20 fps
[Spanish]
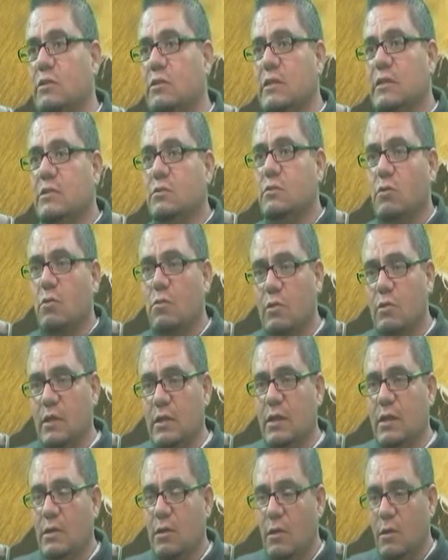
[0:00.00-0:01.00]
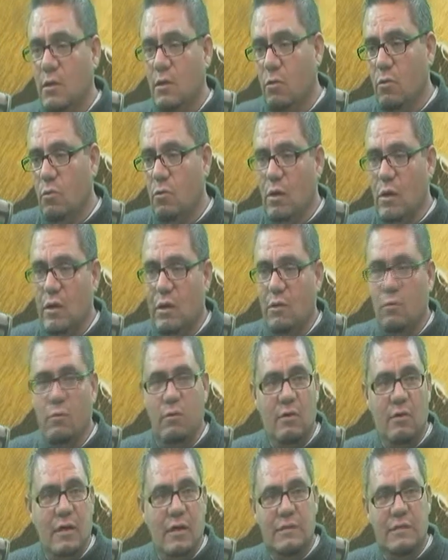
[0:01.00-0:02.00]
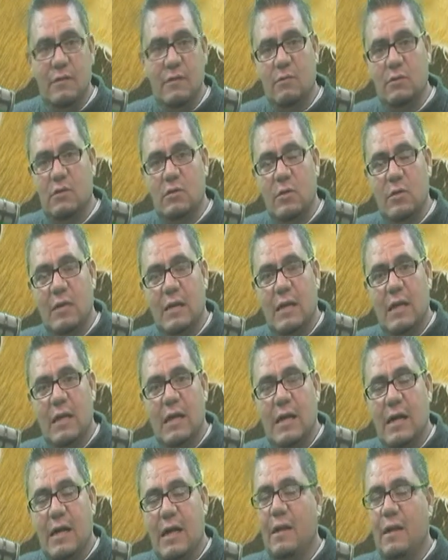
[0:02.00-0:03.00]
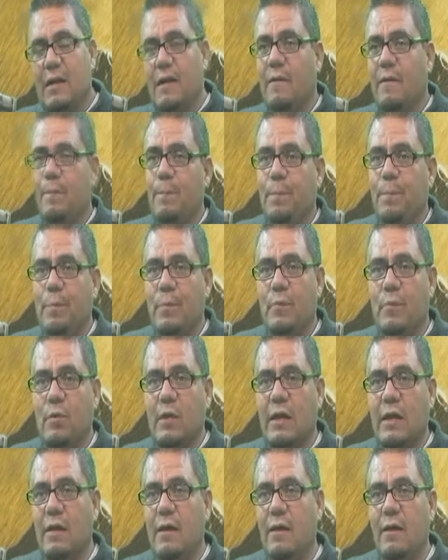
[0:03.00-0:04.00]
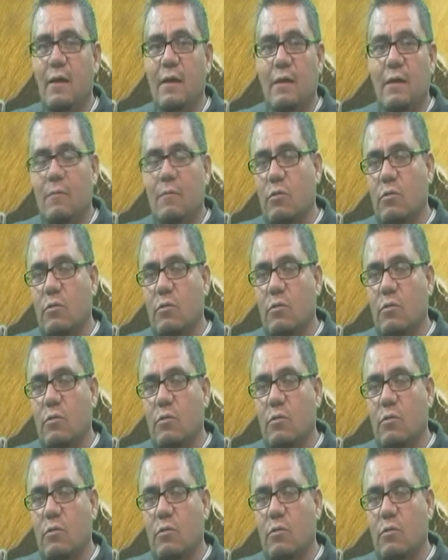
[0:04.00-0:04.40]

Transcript: o se esconden, o algo hacen, o se van a la calle. ¿Por qué?